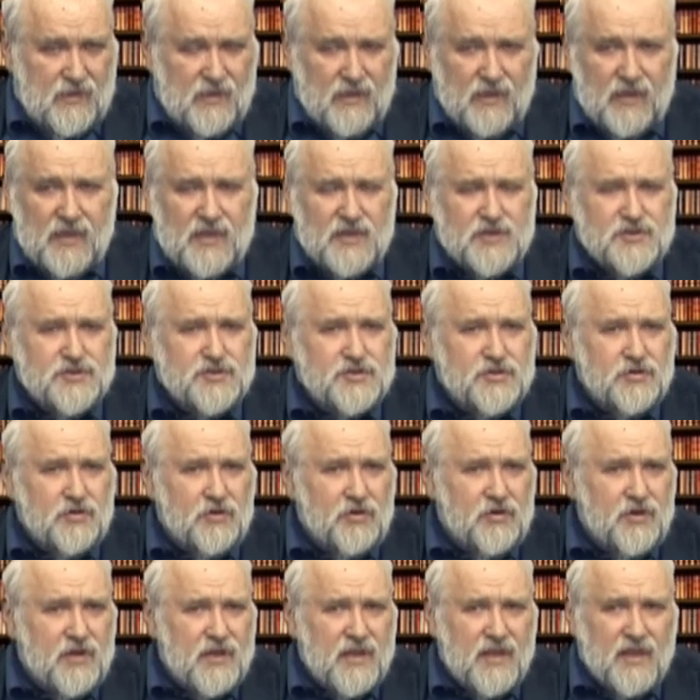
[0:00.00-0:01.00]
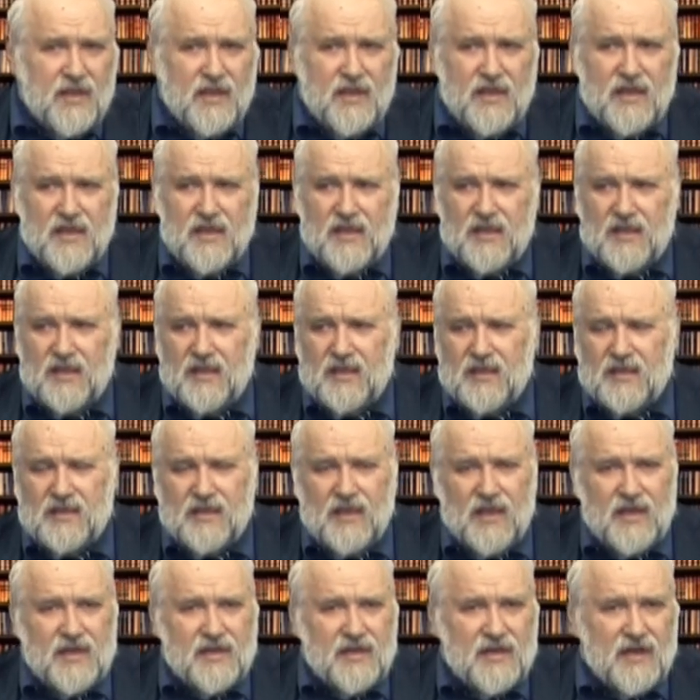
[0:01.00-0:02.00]
И история, и
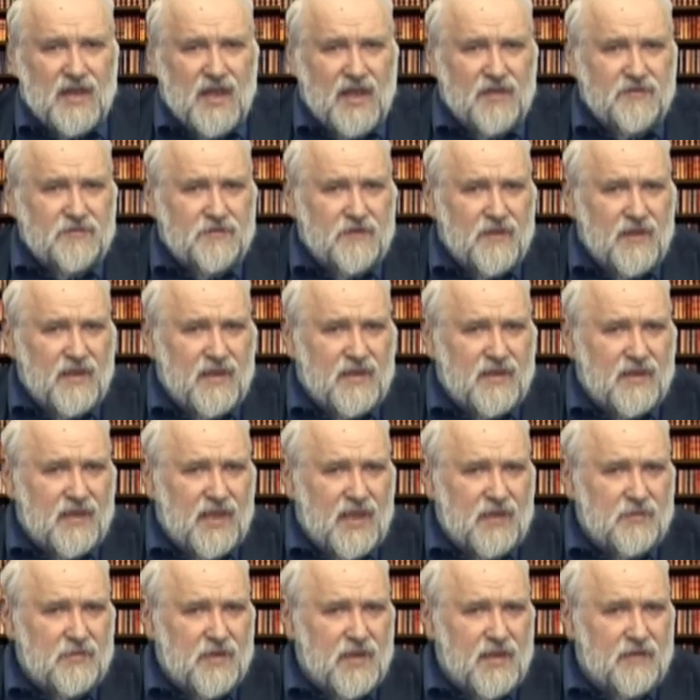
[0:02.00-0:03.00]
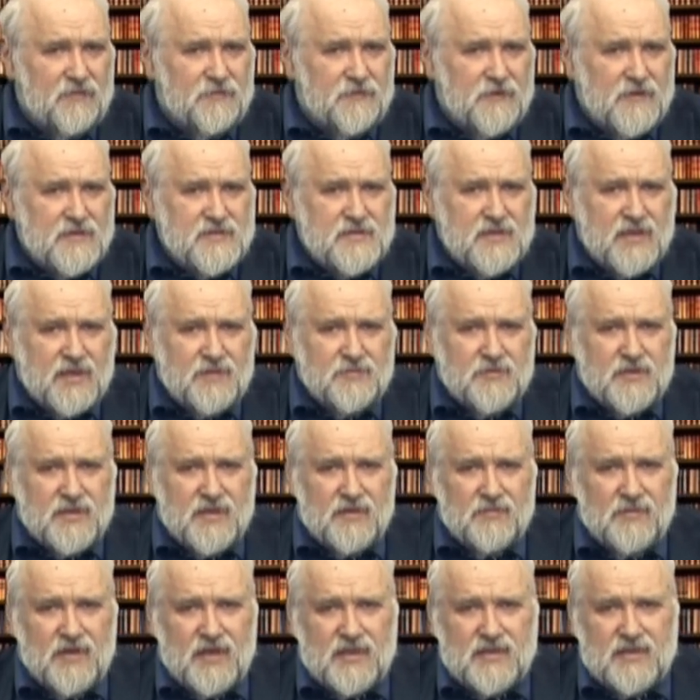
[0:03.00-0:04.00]
география, и химия, и физика, и
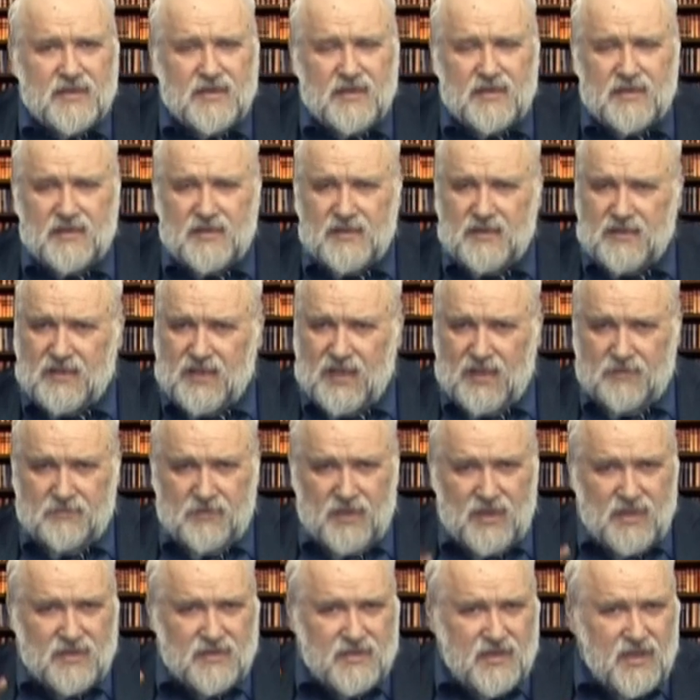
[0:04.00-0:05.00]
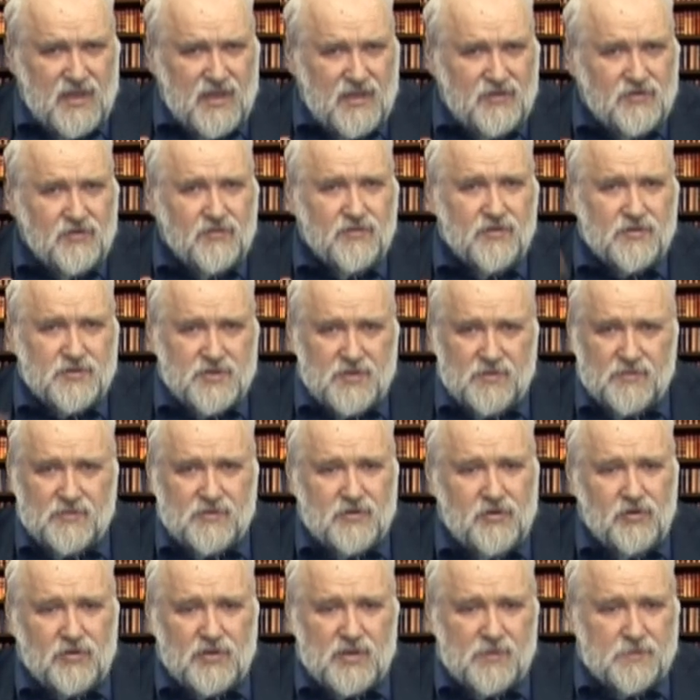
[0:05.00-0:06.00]
математика, и геометрия. Ну, в общем,
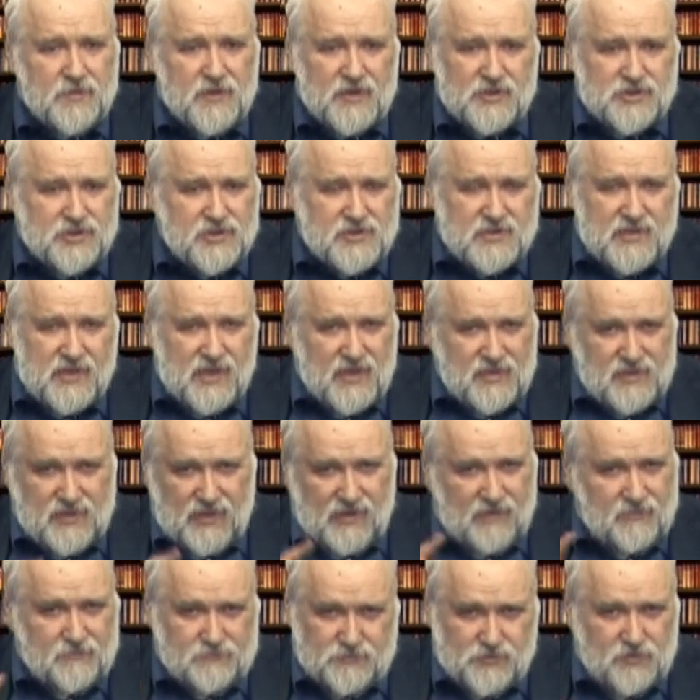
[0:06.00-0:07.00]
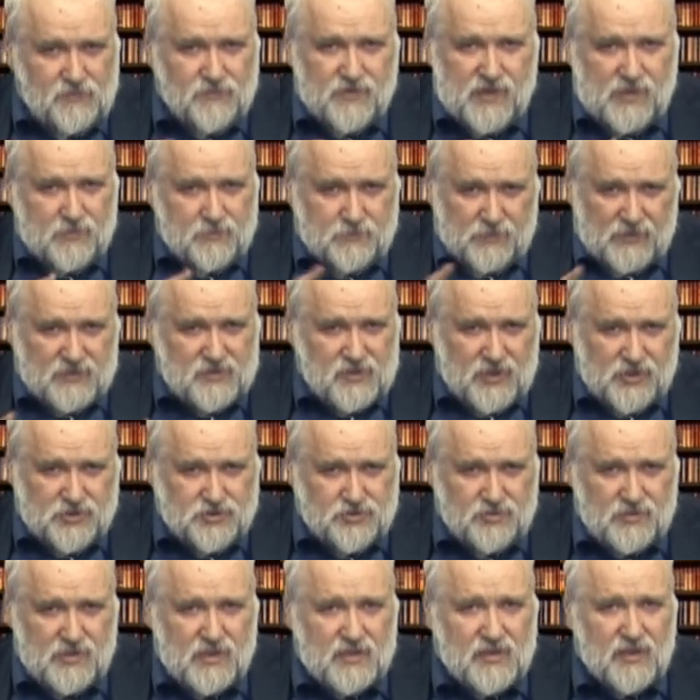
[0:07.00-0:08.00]
долго перечислять, я все время
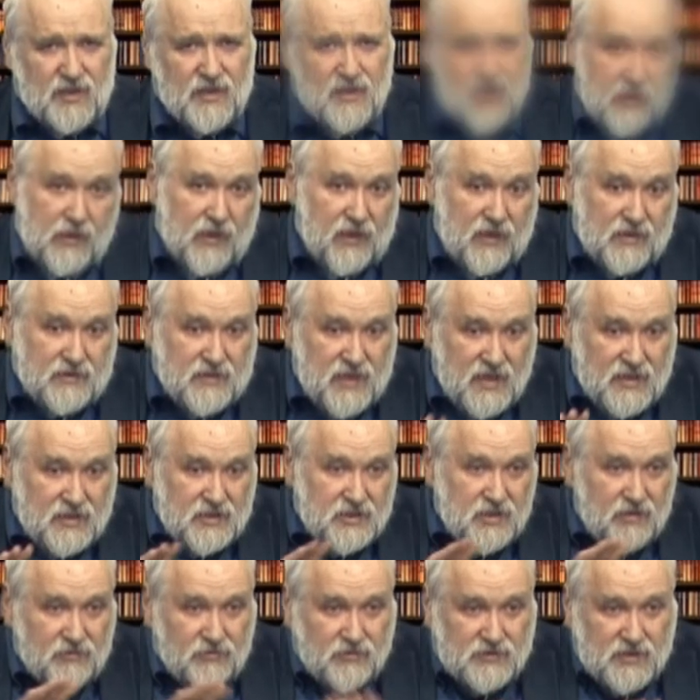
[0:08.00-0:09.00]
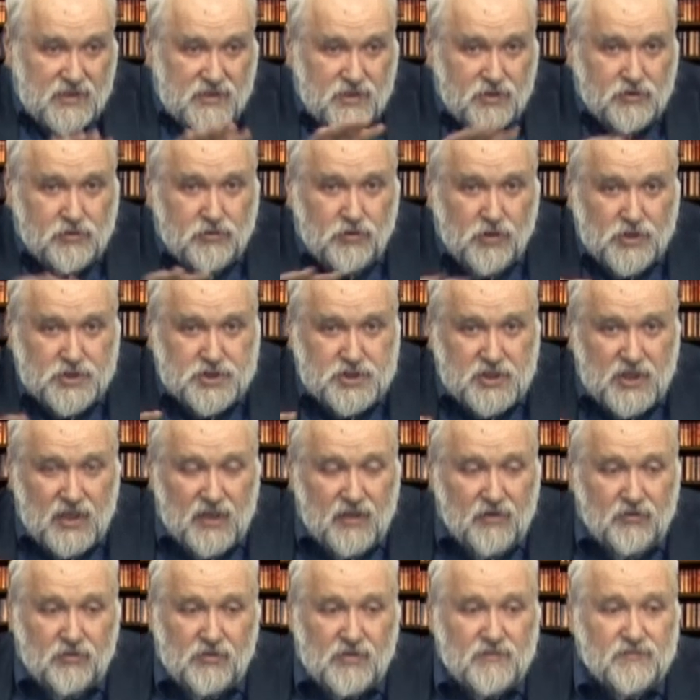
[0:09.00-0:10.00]
потрачу на это. И так человек вот эти
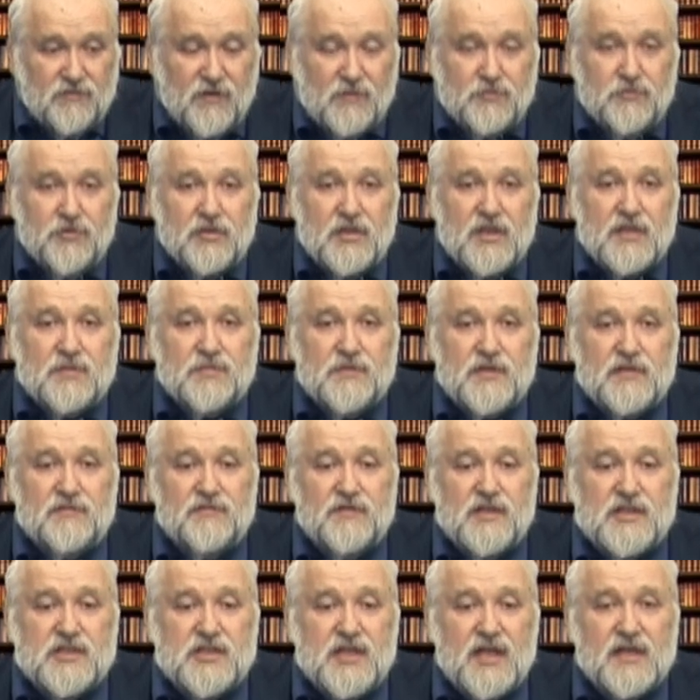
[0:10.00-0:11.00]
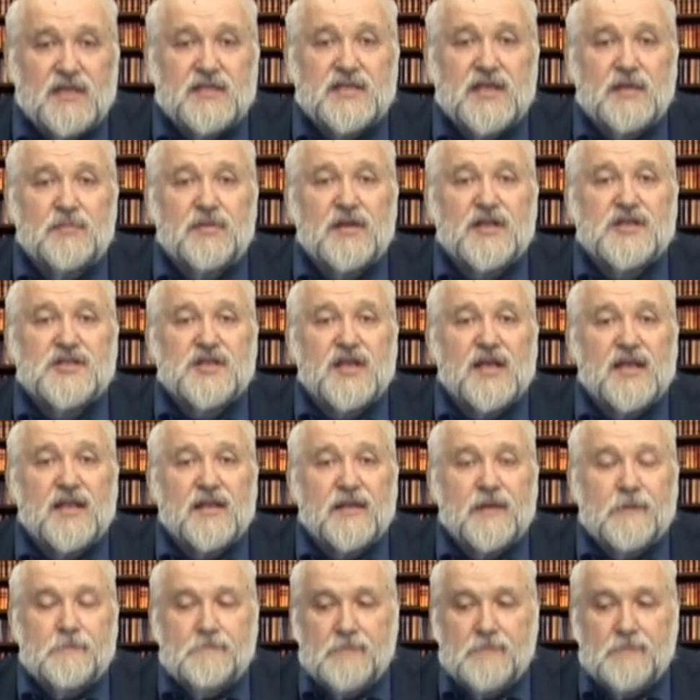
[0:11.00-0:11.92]
кочки, он во многих вещах соображает.